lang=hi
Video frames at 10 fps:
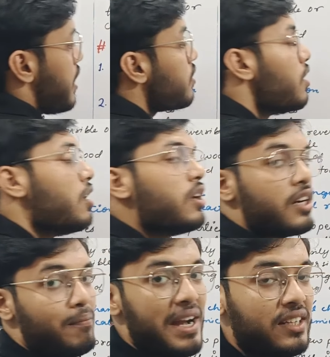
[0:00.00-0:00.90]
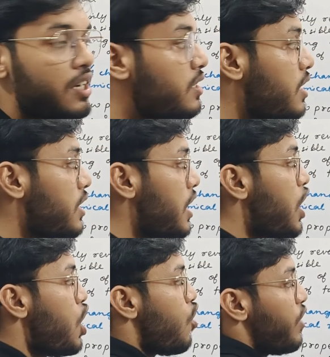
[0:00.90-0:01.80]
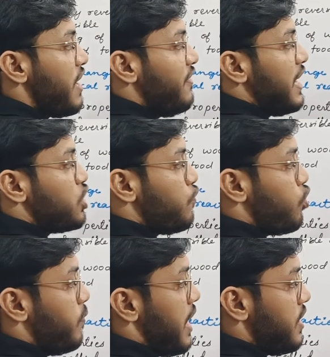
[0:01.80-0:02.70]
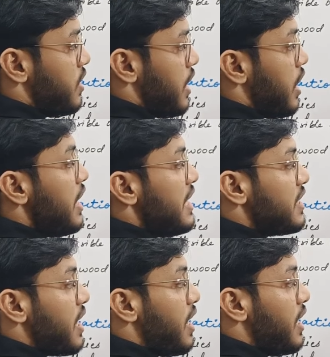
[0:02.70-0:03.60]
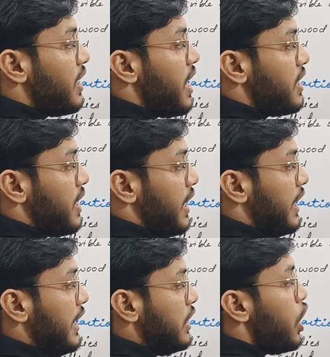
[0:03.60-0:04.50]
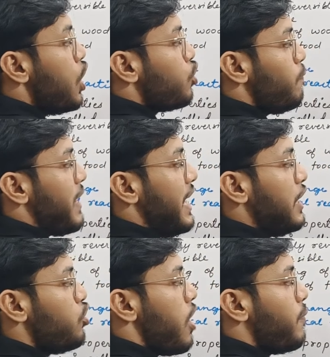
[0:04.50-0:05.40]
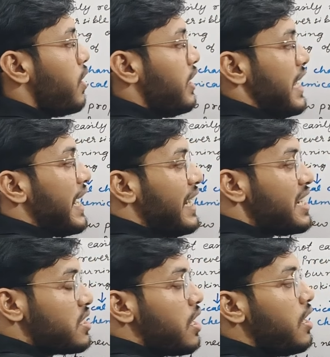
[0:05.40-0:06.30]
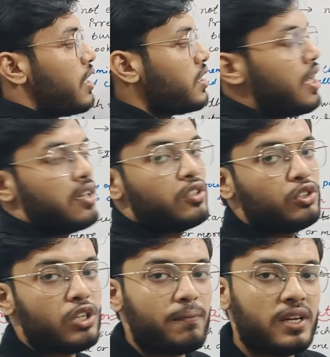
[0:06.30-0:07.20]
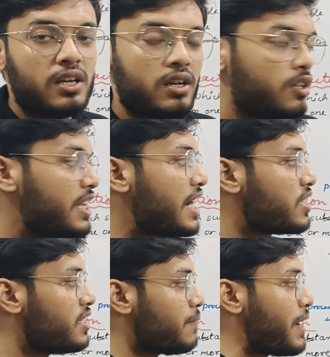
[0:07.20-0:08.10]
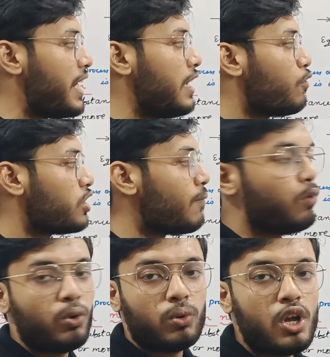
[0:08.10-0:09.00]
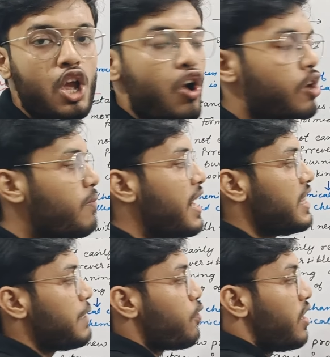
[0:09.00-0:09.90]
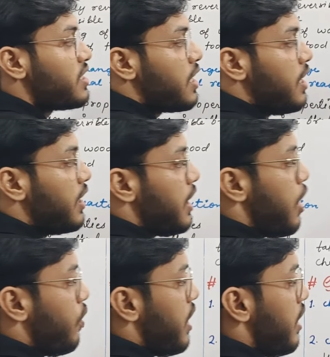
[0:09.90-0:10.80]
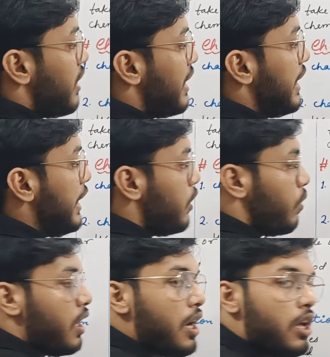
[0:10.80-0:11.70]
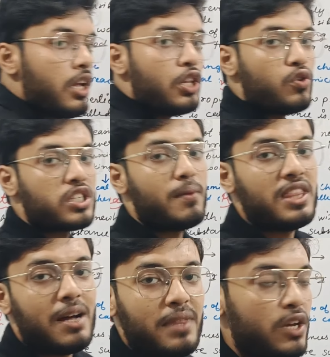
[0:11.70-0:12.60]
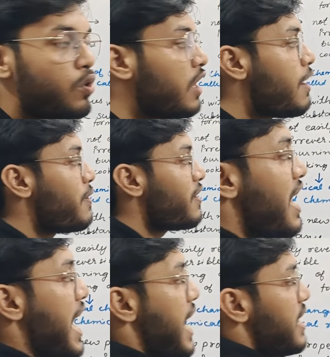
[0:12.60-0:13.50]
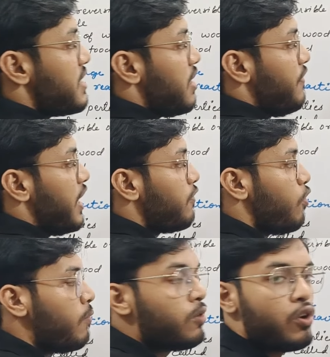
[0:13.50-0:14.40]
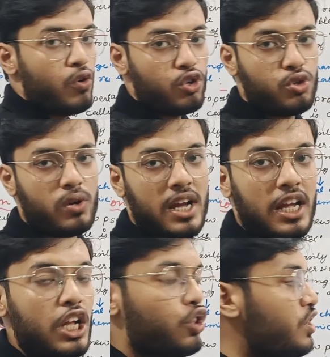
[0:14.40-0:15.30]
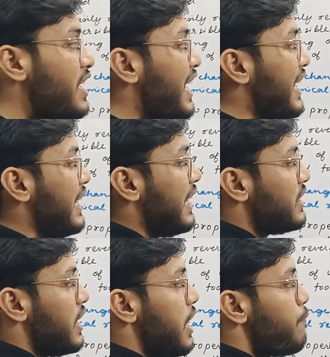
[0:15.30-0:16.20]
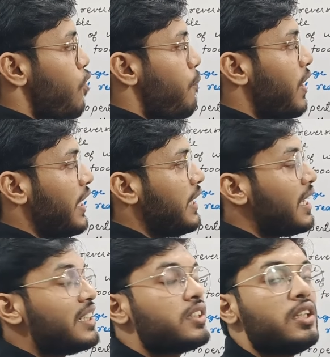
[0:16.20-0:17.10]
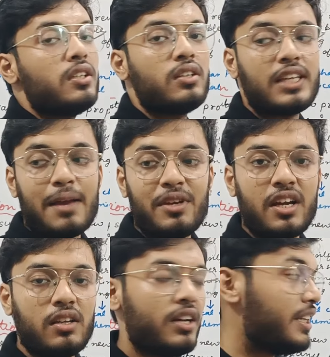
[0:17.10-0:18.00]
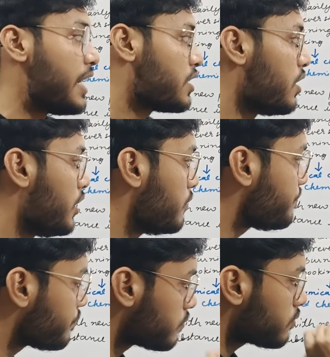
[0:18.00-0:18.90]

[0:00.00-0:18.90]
के साथ कंबाइन कर जाता है और एफ ई बना देता है इसका कलर क्या आता है ग्रीन तो पहले जो आपका रिएक्टेंट का कलर था जो अपने रिएक्शन से पहले वो था ब्लू और बाद में प्रोडक्ट का कलर क्या हो गया ग्रीन हो गया तो उसका मतलब आप देखोगे कि पर आयरन सल्फेट फॉर्म हो चुका है तो ये एक इंडिकेशन है प्रॉपर्टी है किसकी केमिकल रिएक्शन की